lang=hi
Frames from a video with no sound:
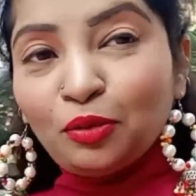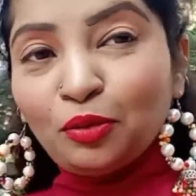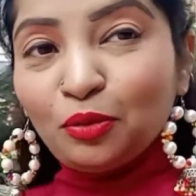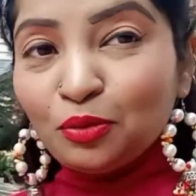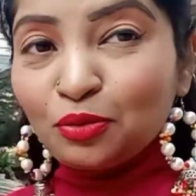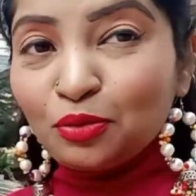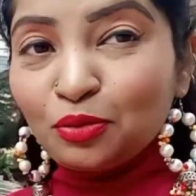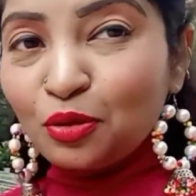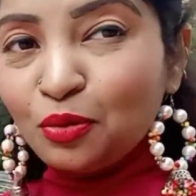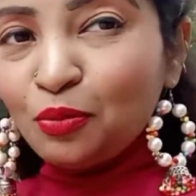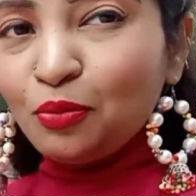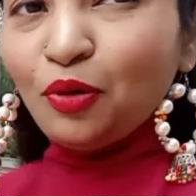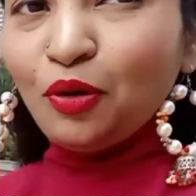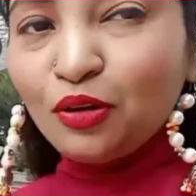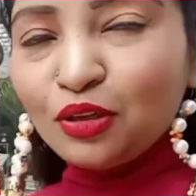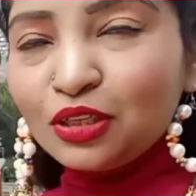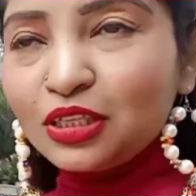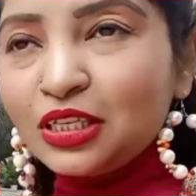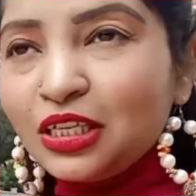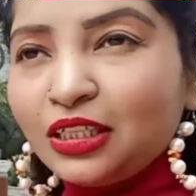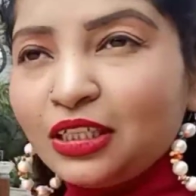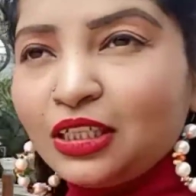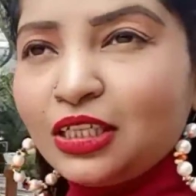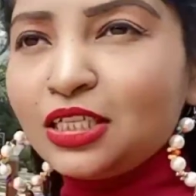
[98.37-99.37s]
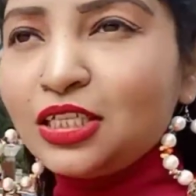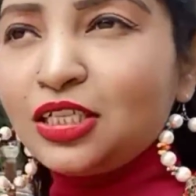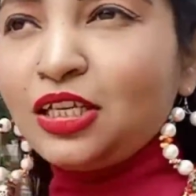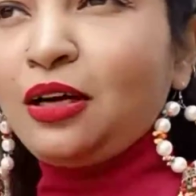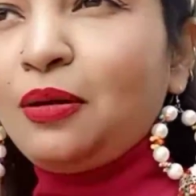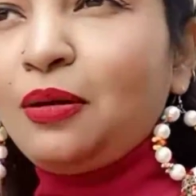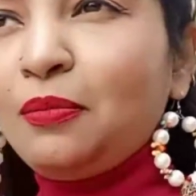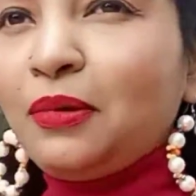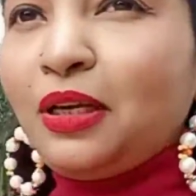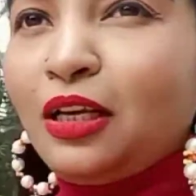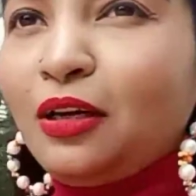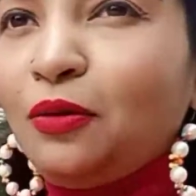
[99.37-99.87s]
तो उसको बहुत ज़्यादा
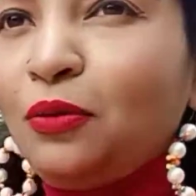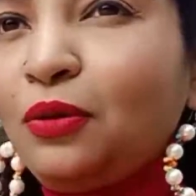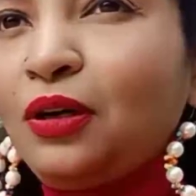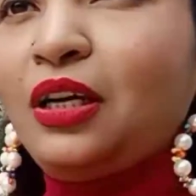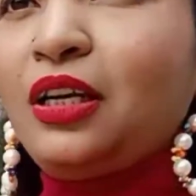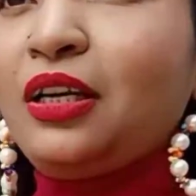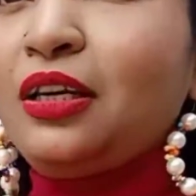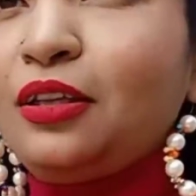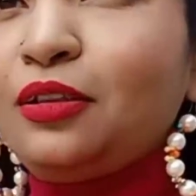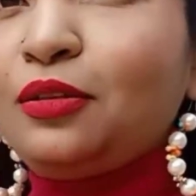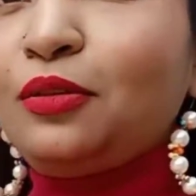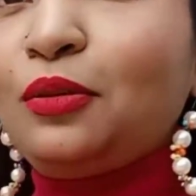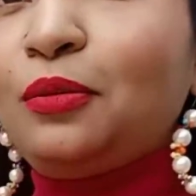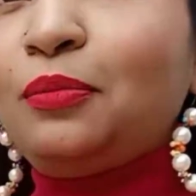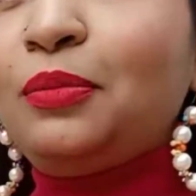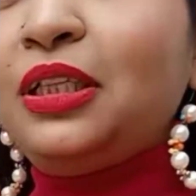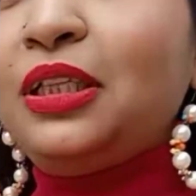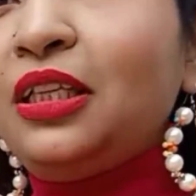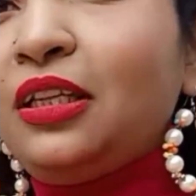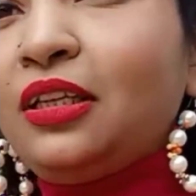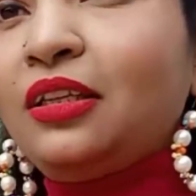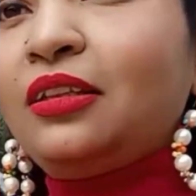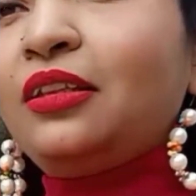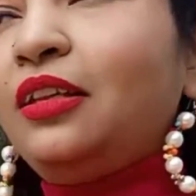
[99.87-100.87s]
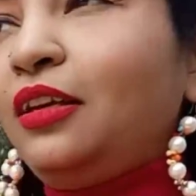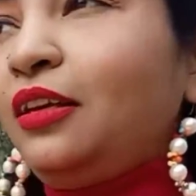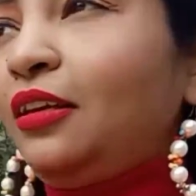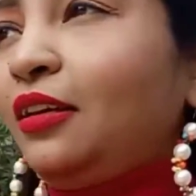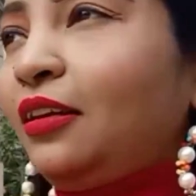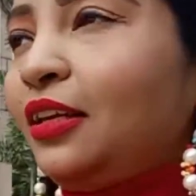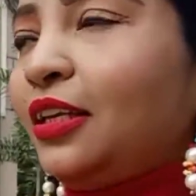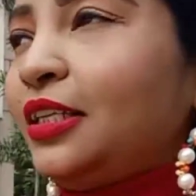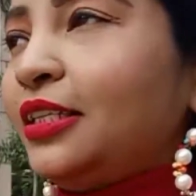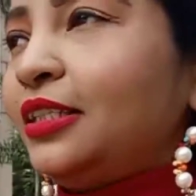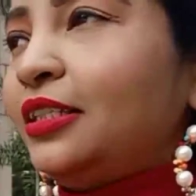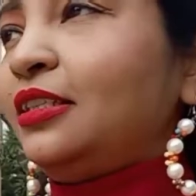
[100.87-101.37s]
जाम मिला हुआ है तो अभी देखते
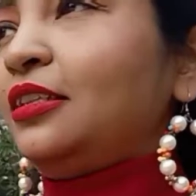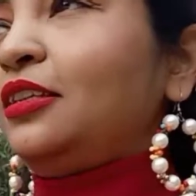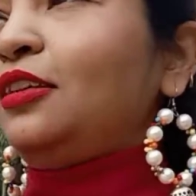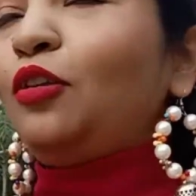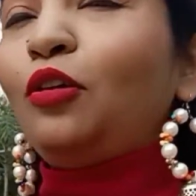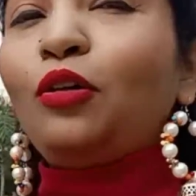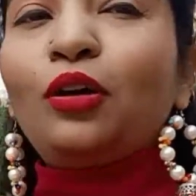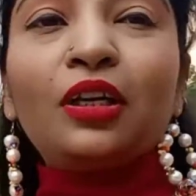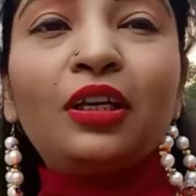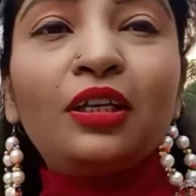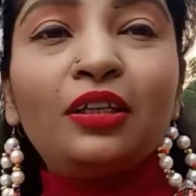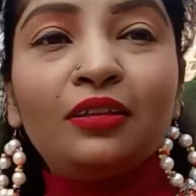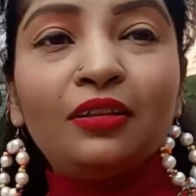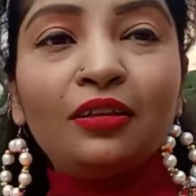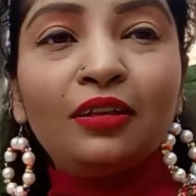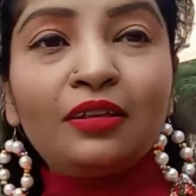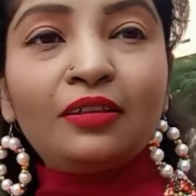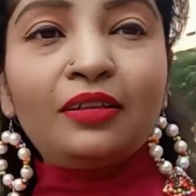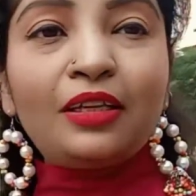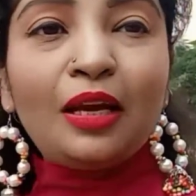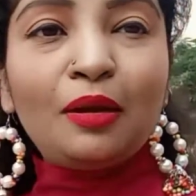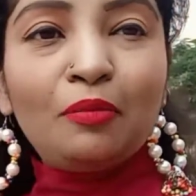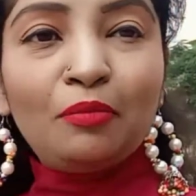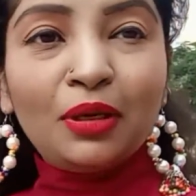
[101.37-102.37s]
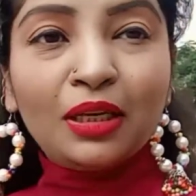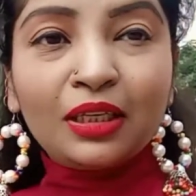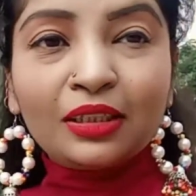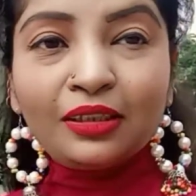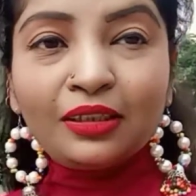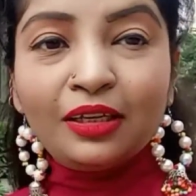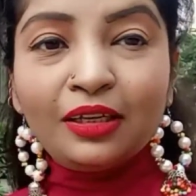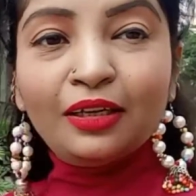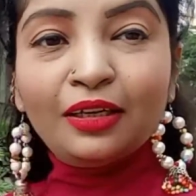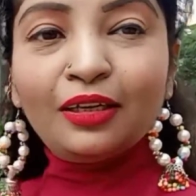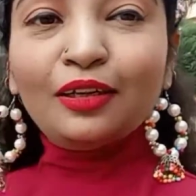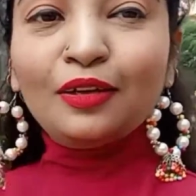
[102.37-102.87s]
हैं लेट्स सी और कितना टाइम
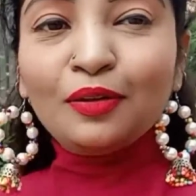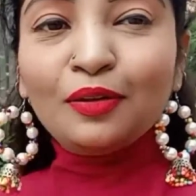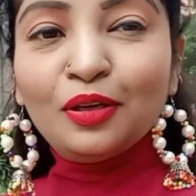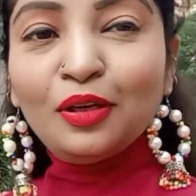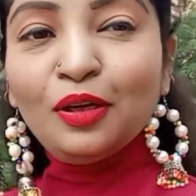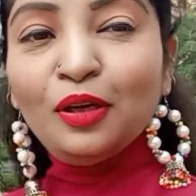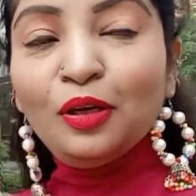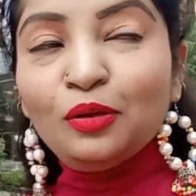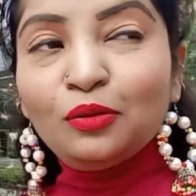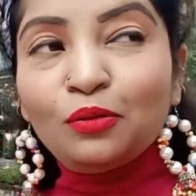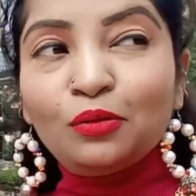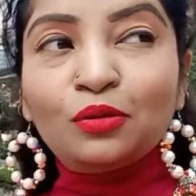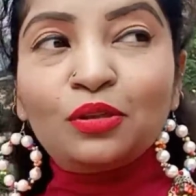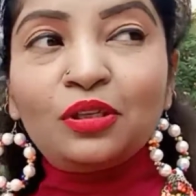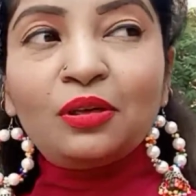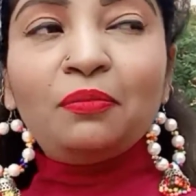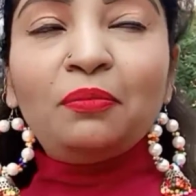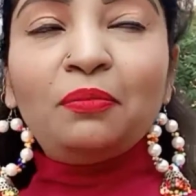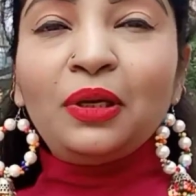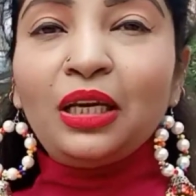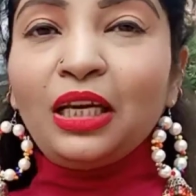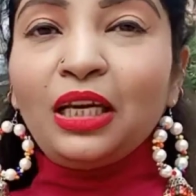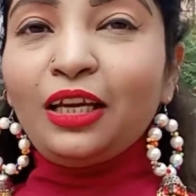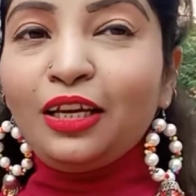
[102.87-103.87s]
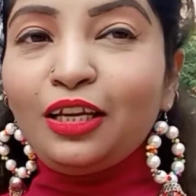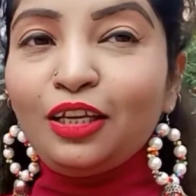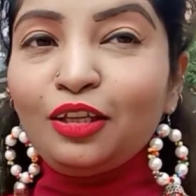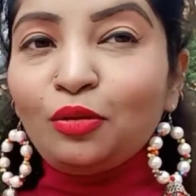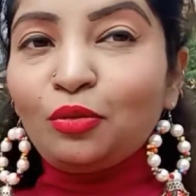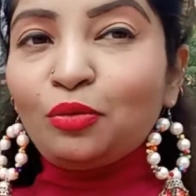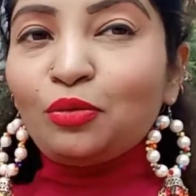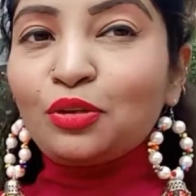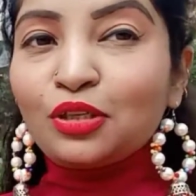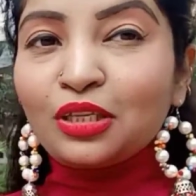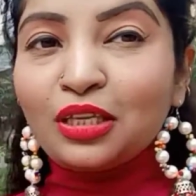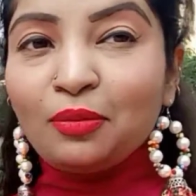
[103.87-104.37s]
लगता है तो जब मिलेगी
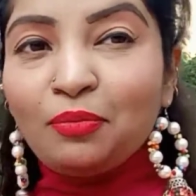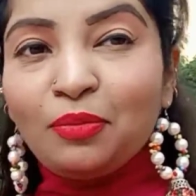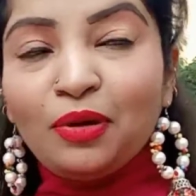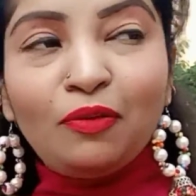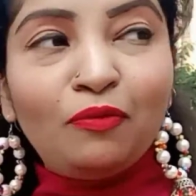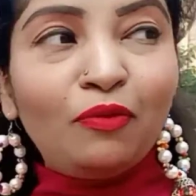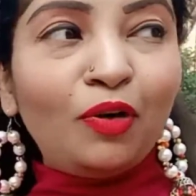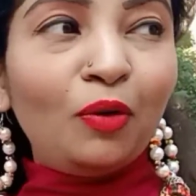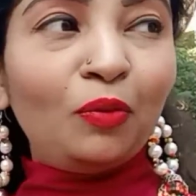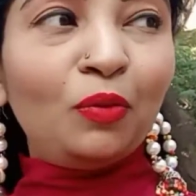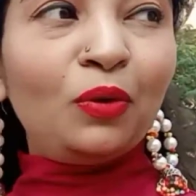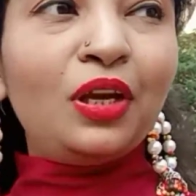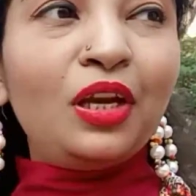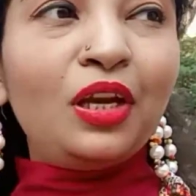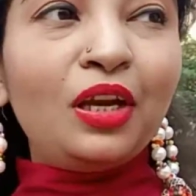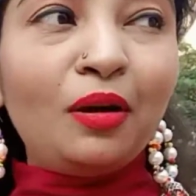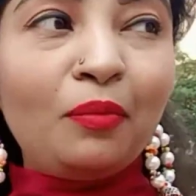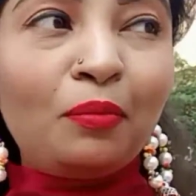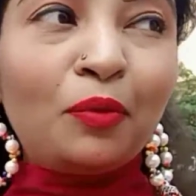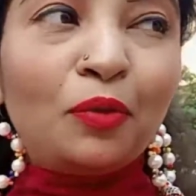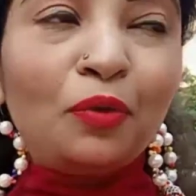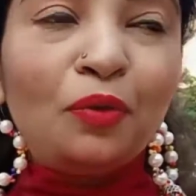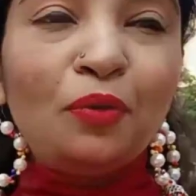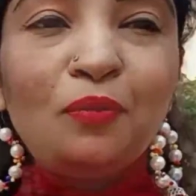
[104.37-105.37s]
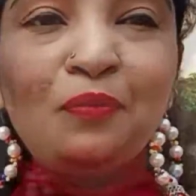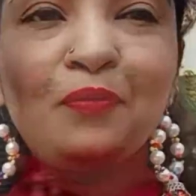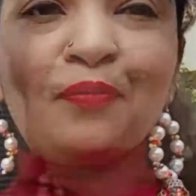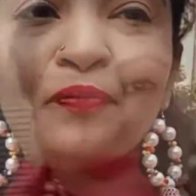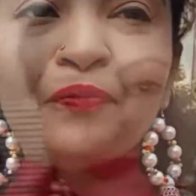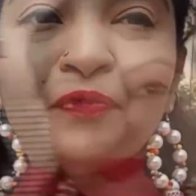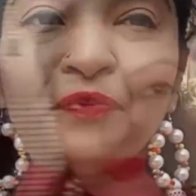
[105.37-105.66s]
तो उससे मिलवाऊँगी आपको